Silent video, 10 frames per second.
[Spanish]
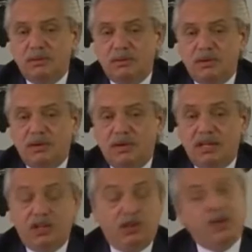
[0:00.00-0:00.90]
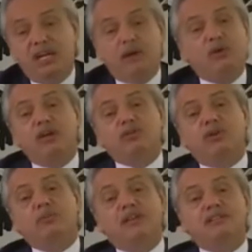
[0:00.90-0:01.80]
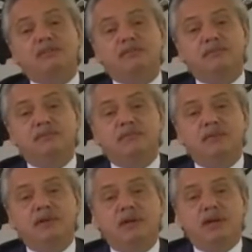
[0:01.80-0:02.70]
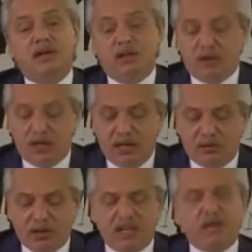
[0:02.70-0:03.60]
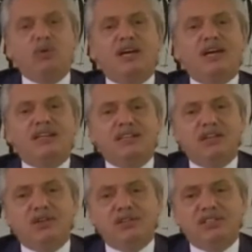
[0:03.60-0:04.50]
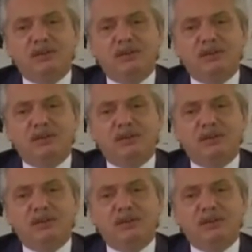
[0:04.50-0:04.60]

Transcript: Y no queríamos que eso nos pase. No queríamos que ningún argentino se